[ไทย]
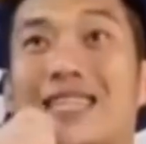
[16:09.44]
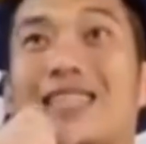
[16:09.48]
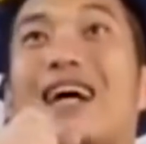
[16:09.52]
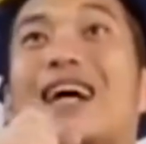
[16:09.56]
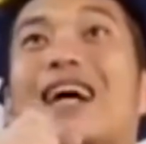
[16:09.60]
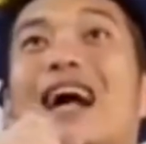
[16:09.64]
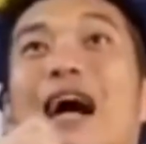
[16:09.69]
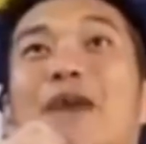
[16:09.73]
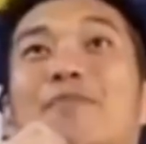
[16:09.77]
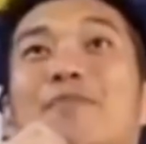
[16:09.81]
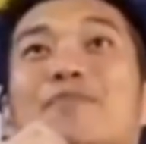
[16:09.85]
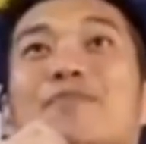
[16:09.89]
ธิ์
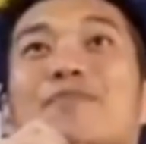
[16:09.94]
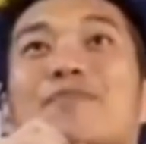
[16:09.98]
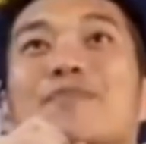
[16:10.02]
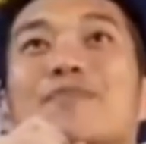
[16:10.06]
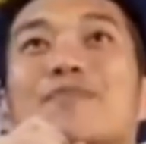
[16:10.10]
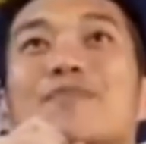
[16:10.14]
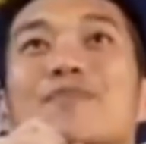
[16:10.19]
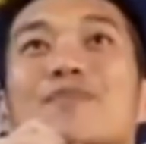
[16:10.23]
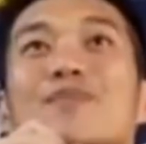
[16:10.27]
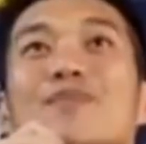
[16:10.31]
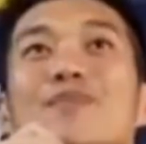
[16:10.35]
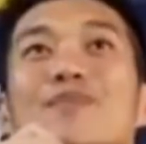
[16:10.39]
นะครับ
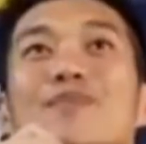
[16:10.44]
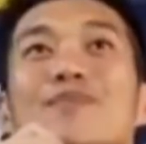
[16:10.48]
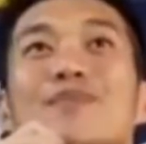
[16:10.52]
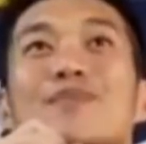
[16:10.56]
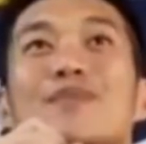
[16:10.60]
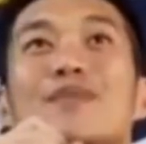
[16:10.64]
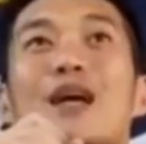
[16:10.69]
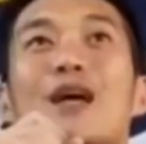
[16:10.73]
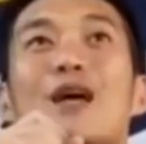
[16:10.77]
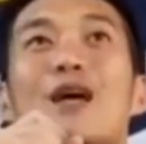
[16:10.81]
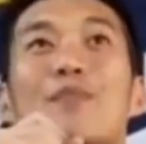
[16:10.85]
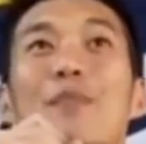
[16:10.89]

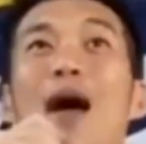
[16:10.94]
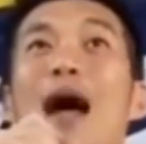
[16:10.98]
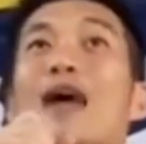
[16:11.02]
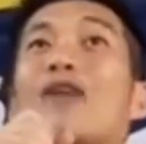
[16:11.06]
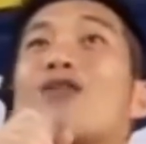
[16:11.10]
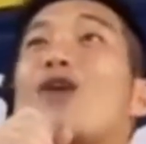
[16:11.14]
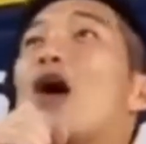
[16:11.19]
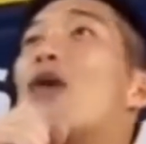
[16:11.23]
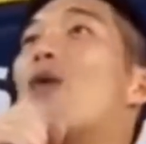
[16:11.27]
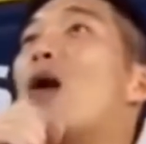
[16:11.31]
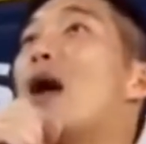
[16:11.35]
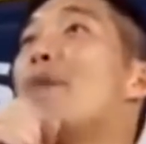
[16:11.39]
หมาย
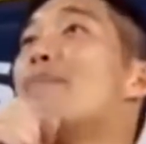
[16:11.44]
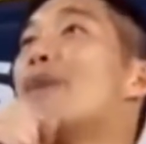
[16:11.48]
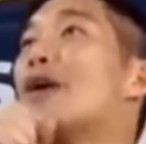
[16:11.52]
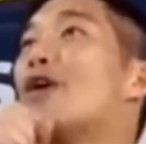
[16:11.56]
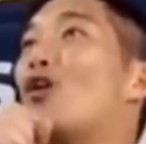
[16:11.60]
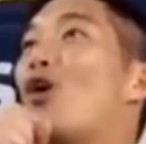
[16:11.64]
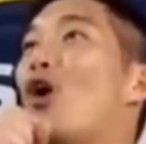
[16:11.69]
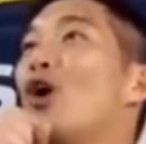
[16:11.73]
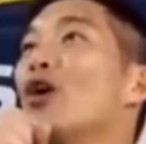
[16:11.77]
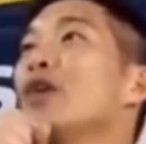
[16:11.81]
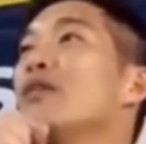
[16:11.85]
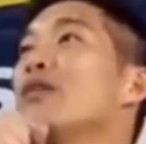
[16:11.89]
ความว่ามี
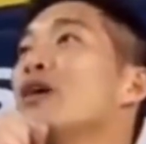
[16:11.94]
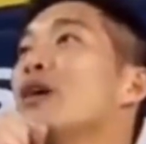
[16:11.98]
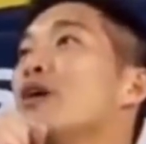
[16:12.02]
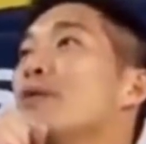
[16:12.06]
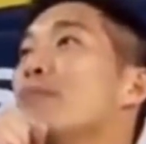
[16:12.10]
คน